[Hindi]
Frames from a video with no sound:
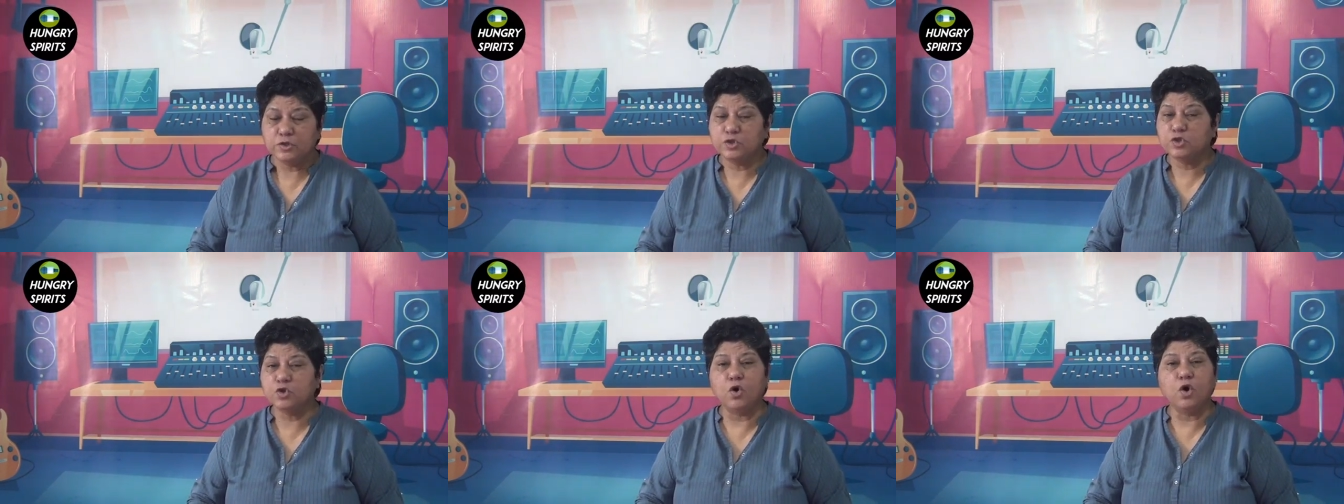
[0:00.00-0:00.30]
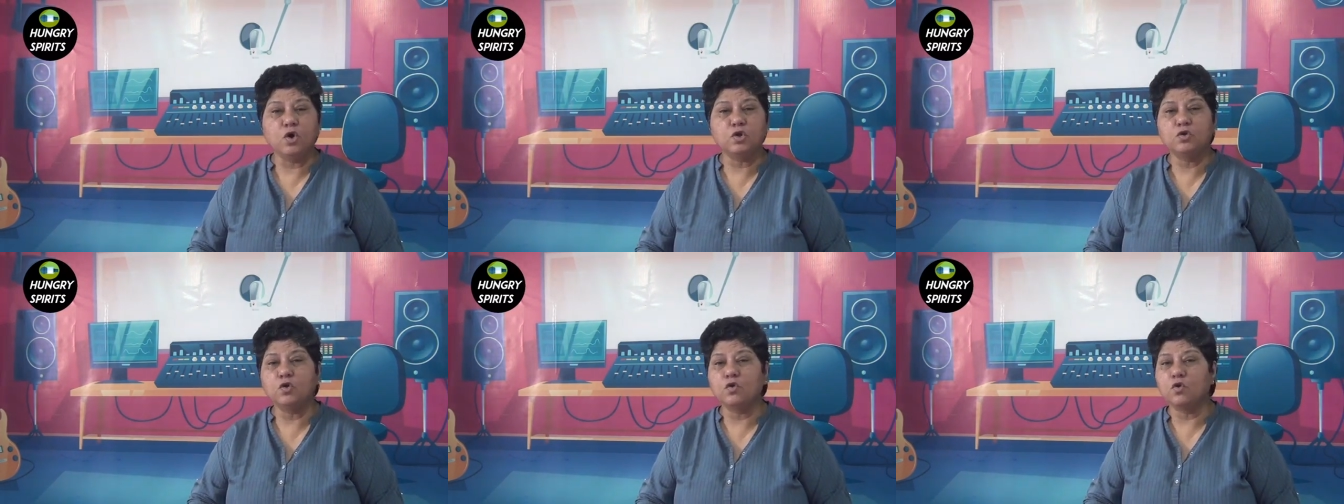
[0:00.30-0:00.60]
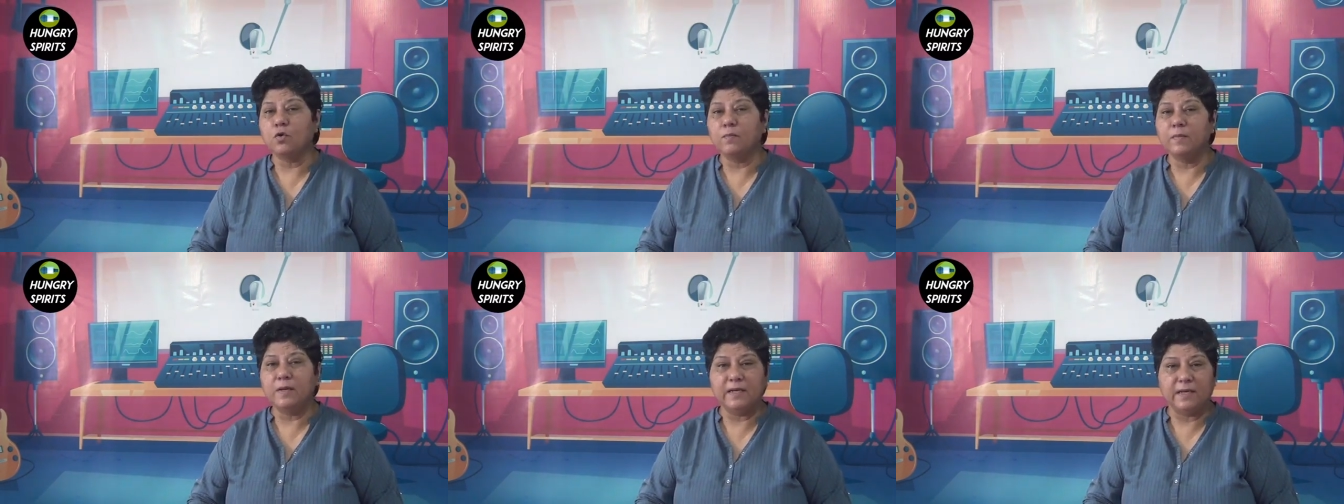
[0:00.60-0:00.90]
चोर तो
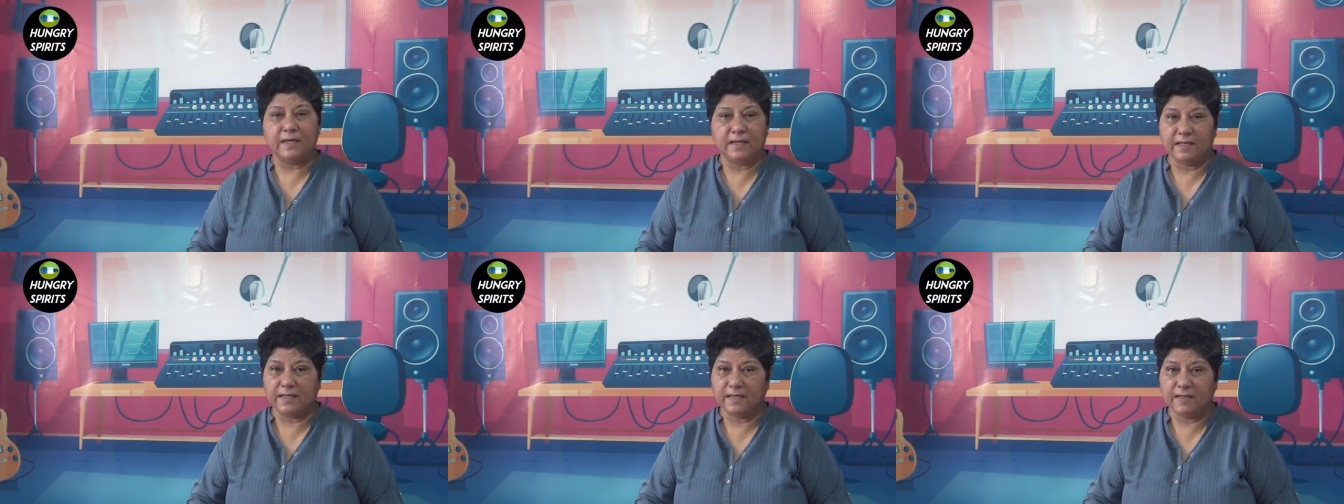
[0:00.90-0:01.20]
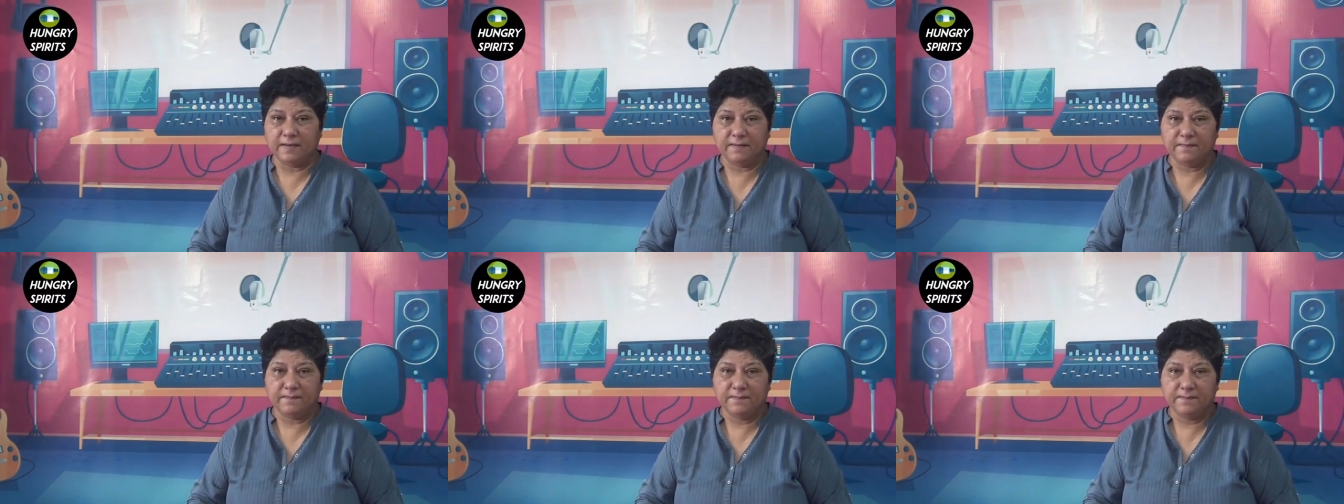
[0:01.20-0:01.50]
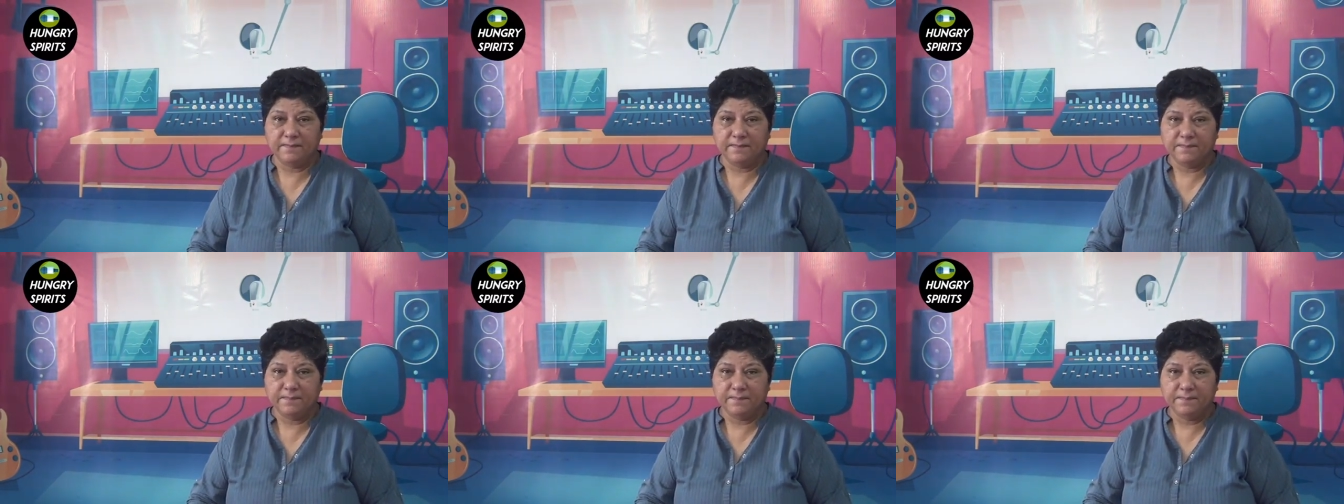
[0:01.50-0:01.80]
रोमिल नहीं है
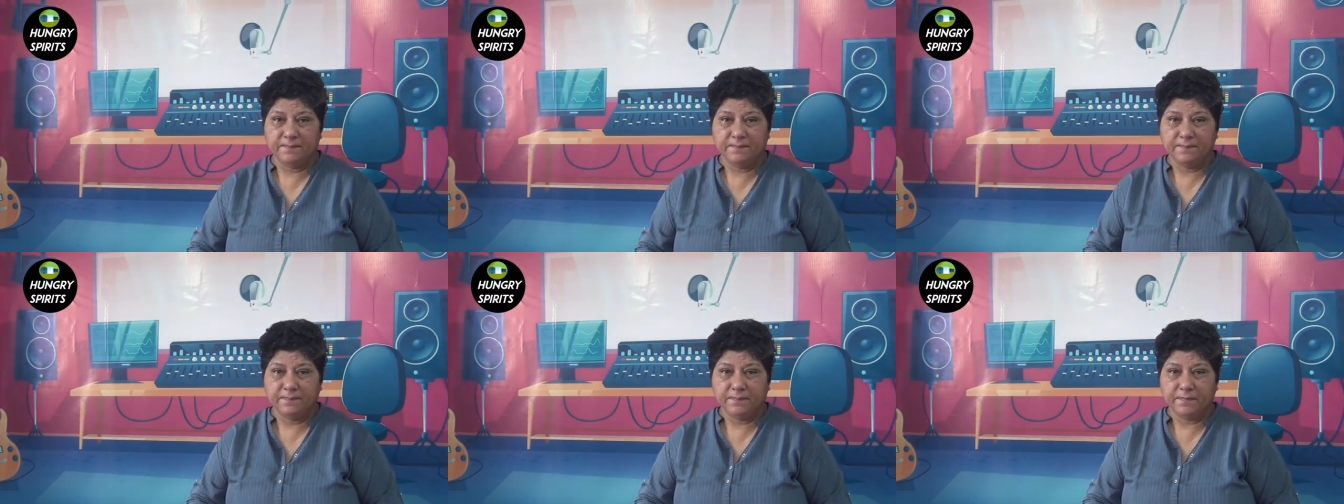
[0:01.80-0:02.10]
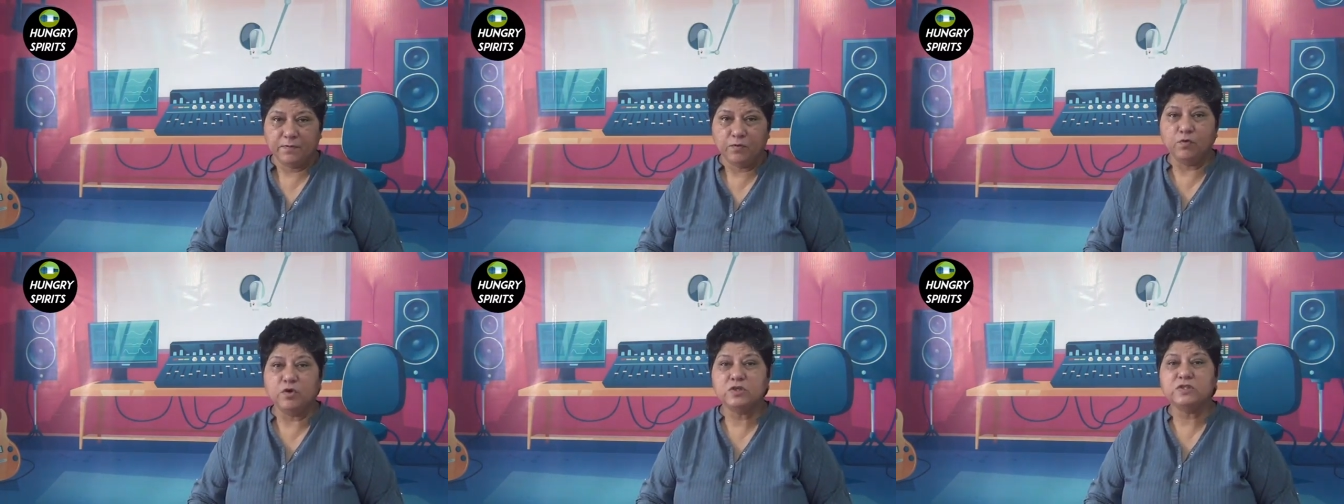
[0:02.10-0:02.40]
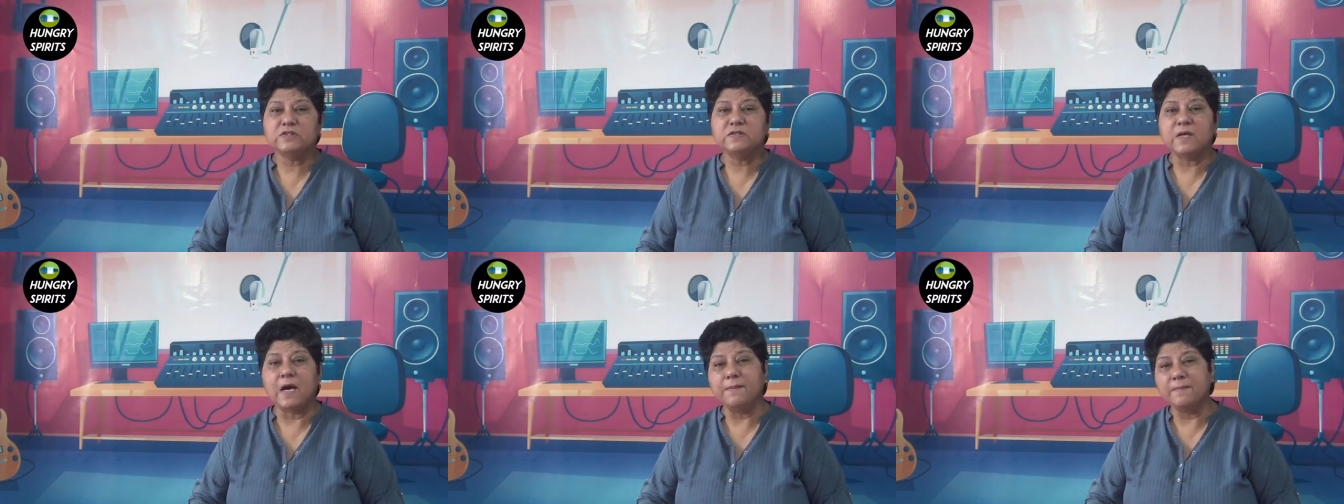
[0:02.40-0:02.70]
वो
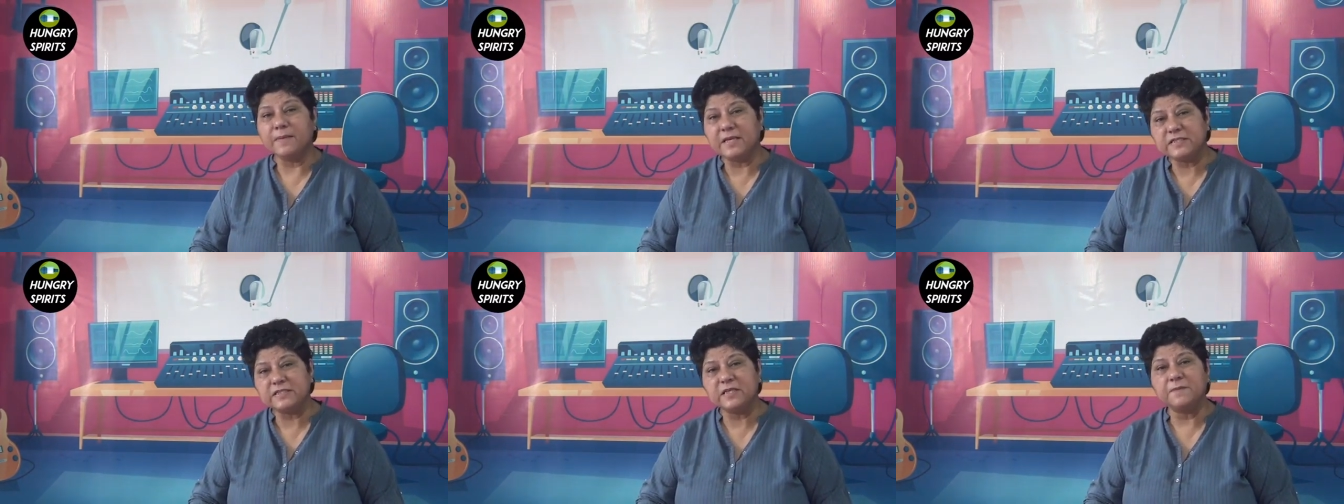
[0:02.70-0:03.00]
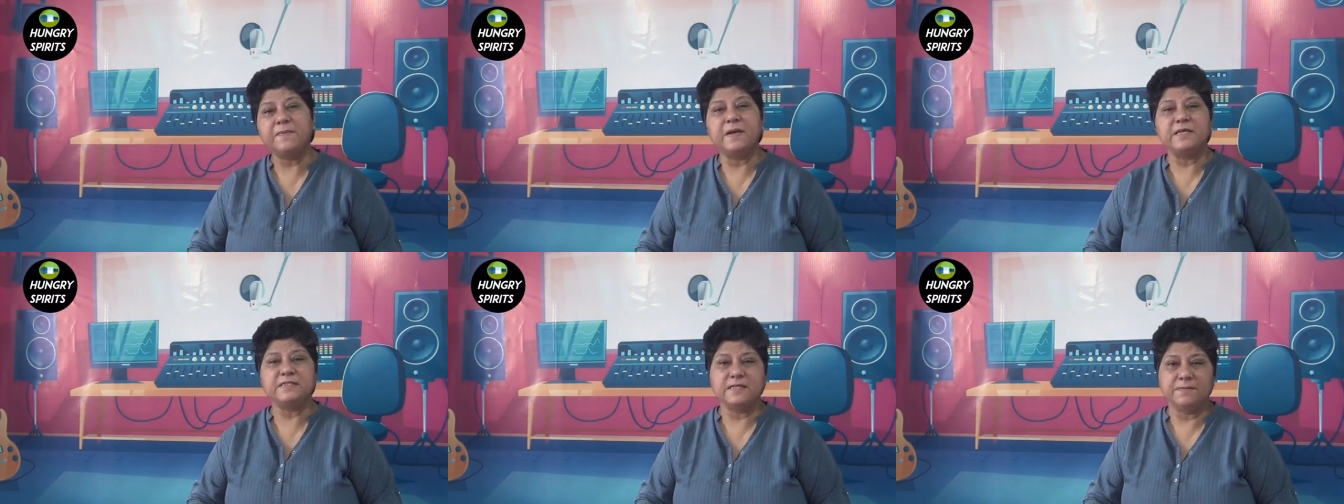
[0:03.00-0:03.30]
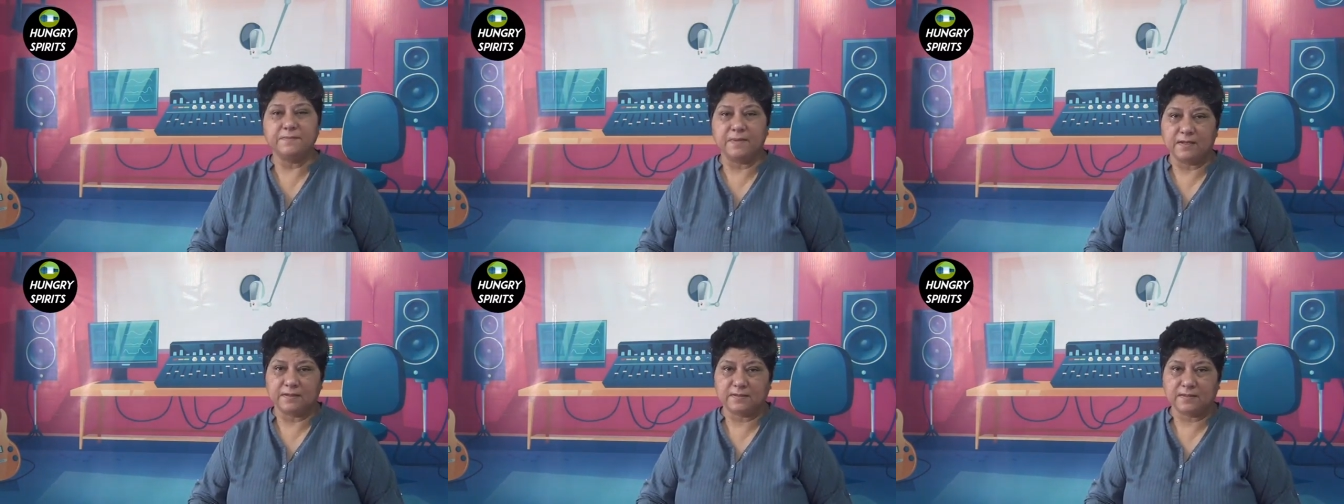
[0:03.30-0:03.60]
सामने से
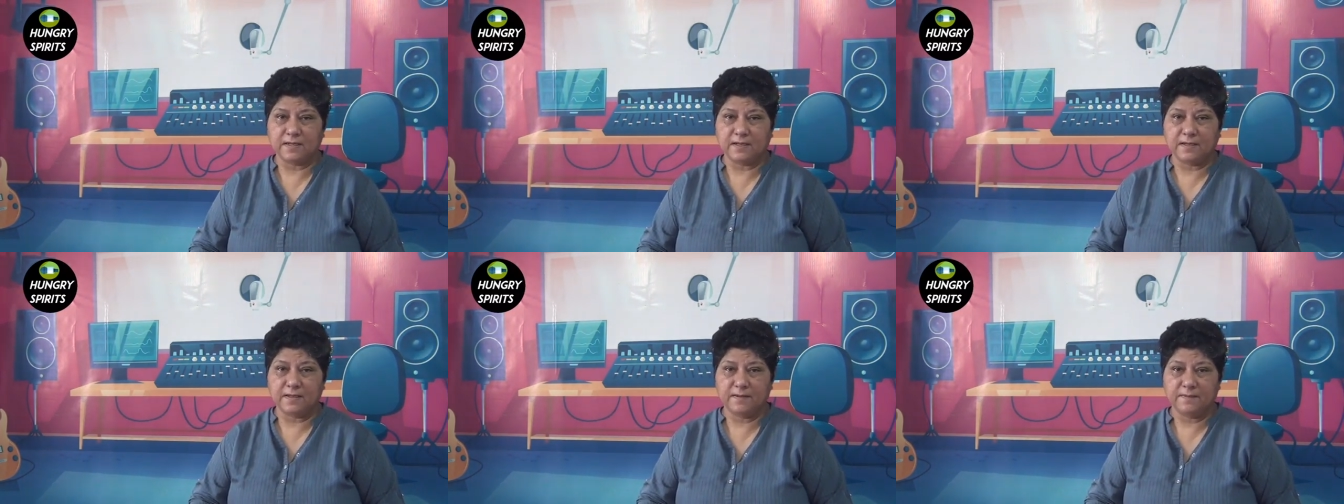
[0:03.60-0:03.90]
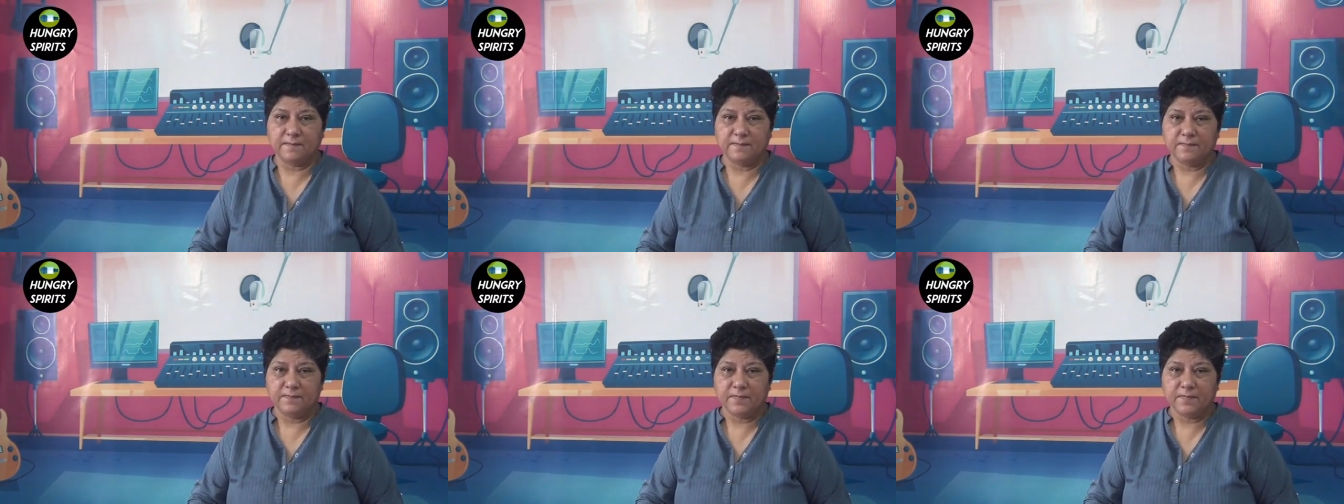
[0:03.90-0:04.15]
पैसे मांगता है